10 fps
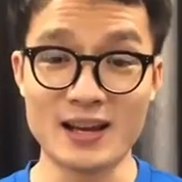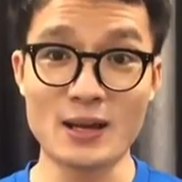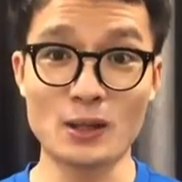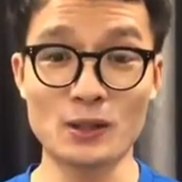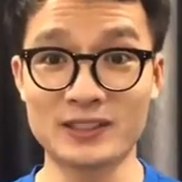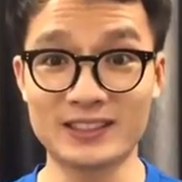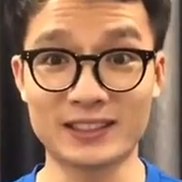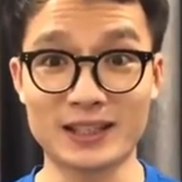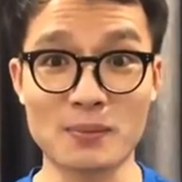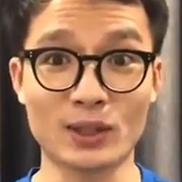Hello, xin chào
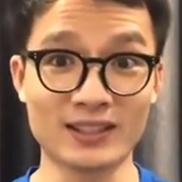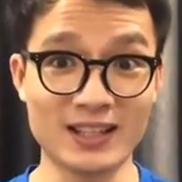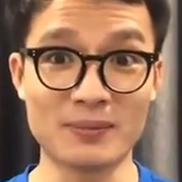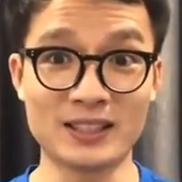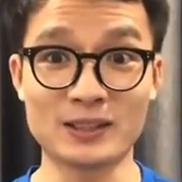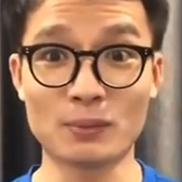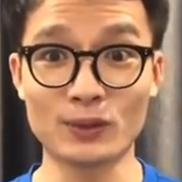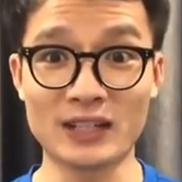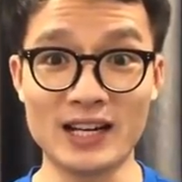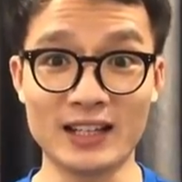tất cả mọi người, là mình Support
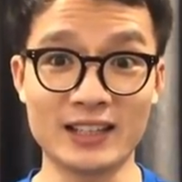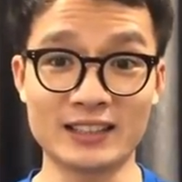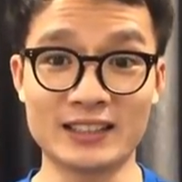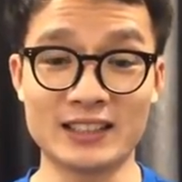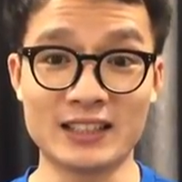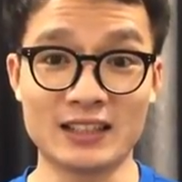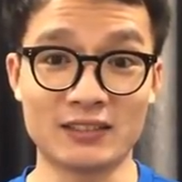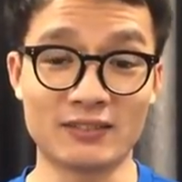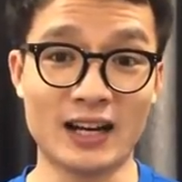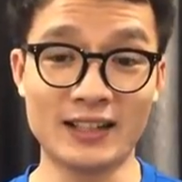Hùng đây
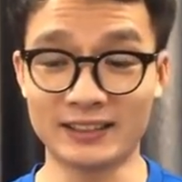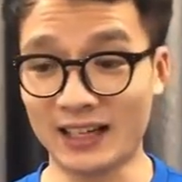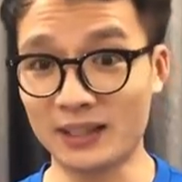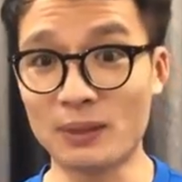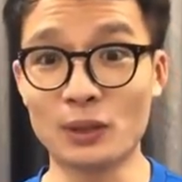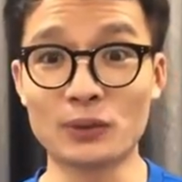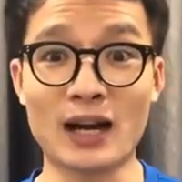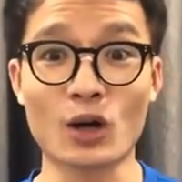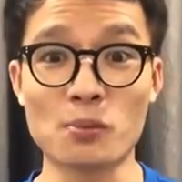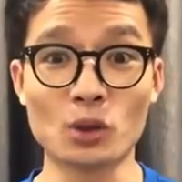Và hiện tại thì bên Hùng
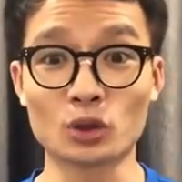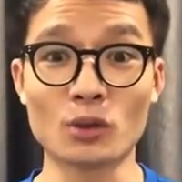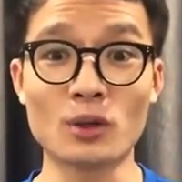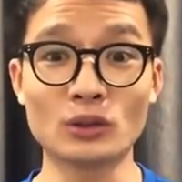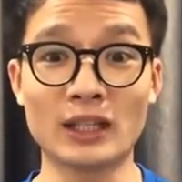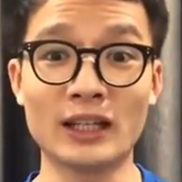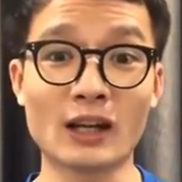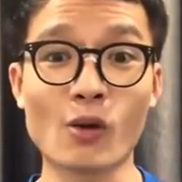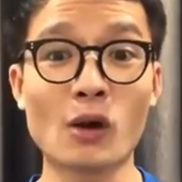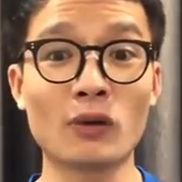đang có một số mẫu giày
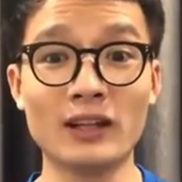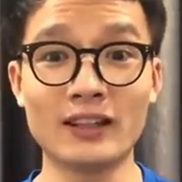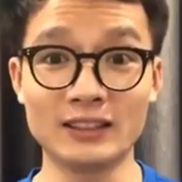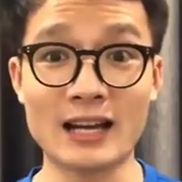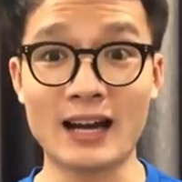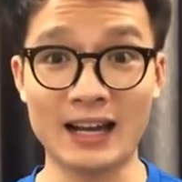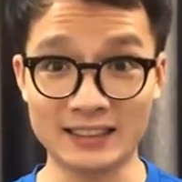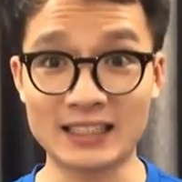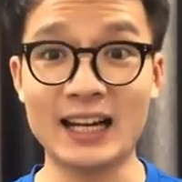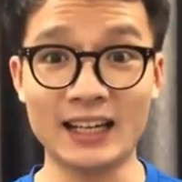cầu lông Linh Ninh đang lẻ
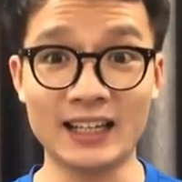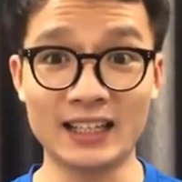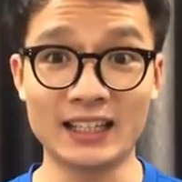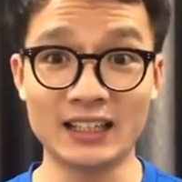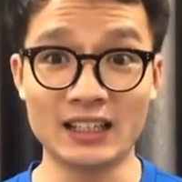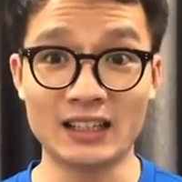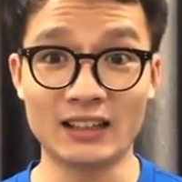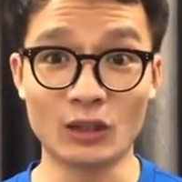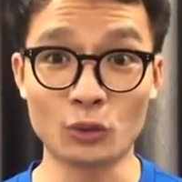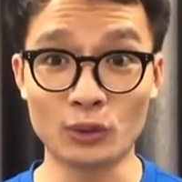sai
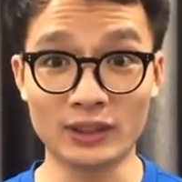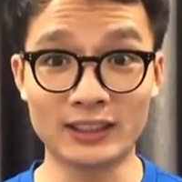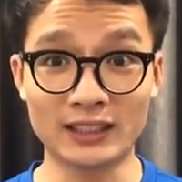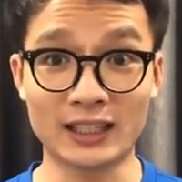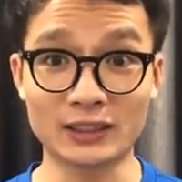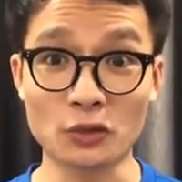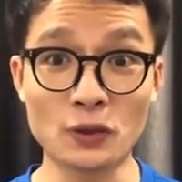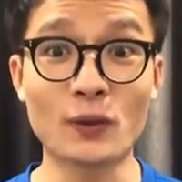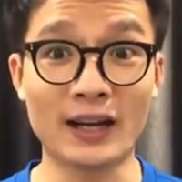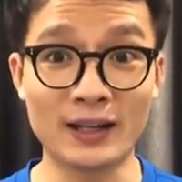Nên là Hùng quyết định rằng là trong
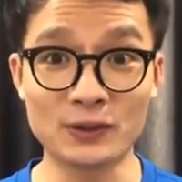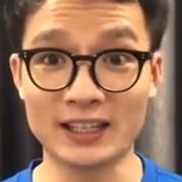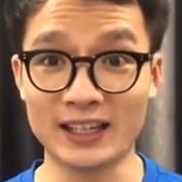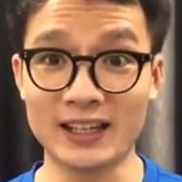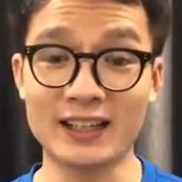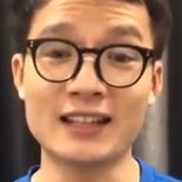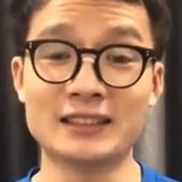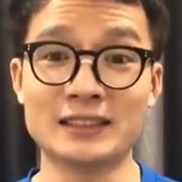video này Hùng sẽ